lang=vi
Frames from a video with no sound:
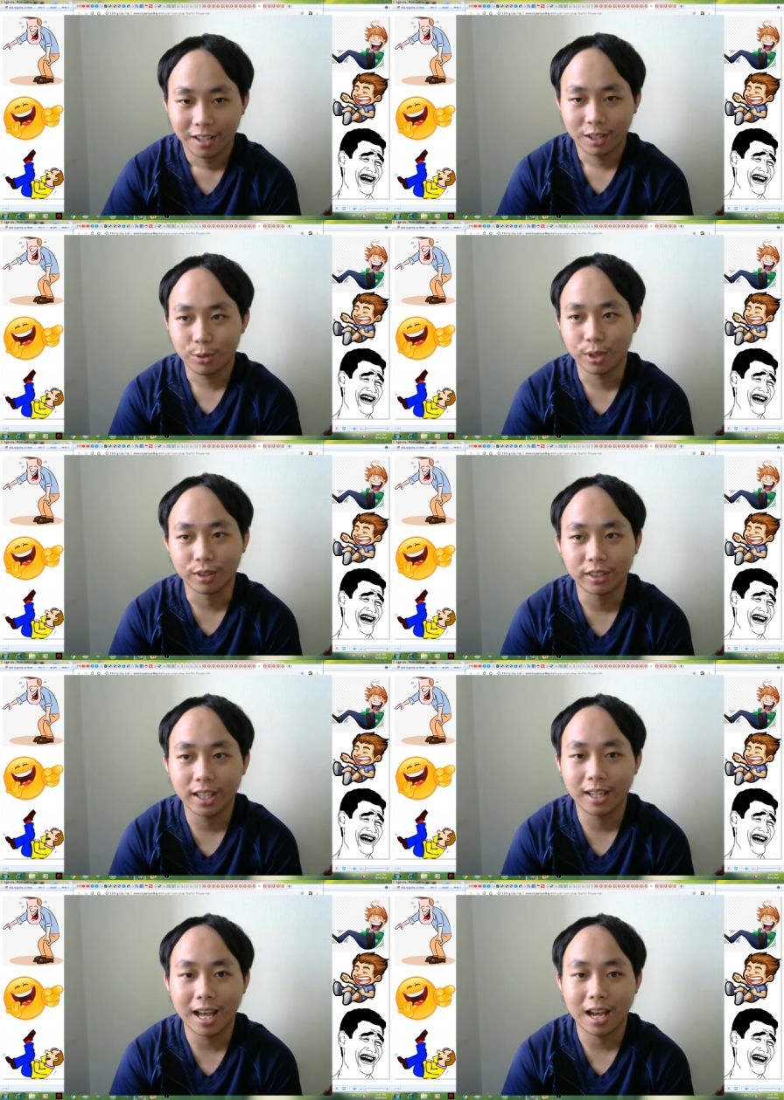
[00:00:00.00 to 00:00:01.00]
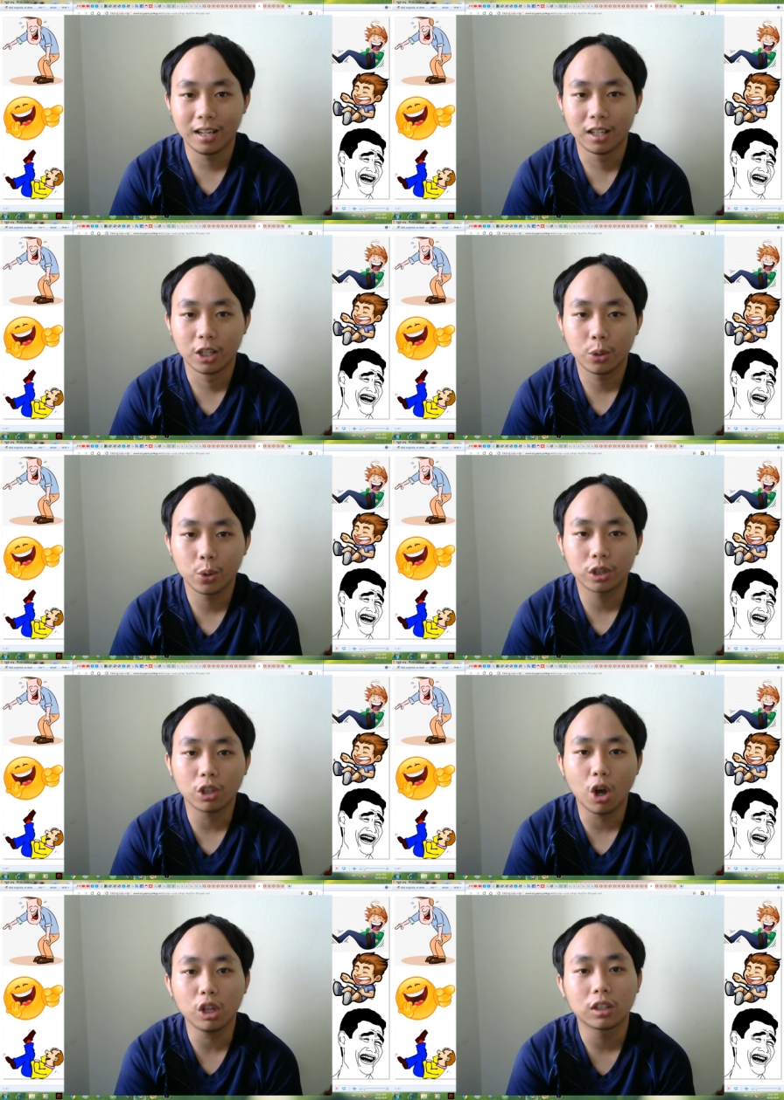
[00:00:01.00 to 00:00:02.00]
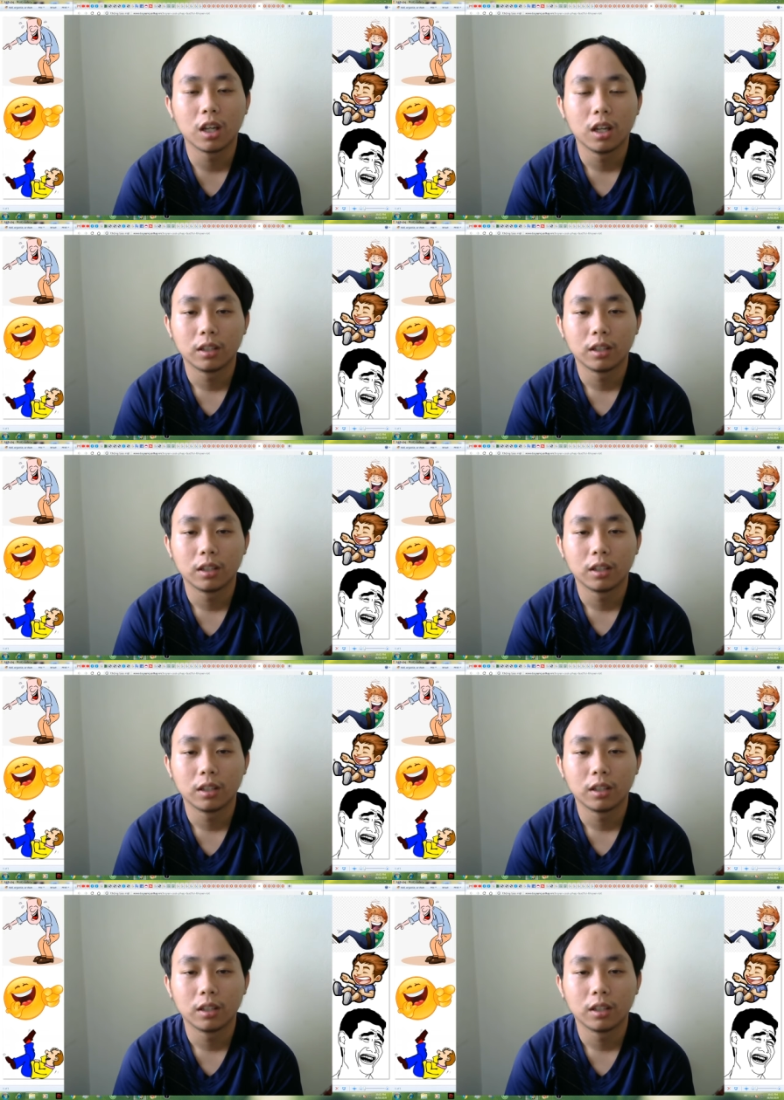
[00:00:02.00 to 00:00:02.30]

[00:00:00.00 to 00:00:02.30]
câu chuyện có tên là lời khuyên tốt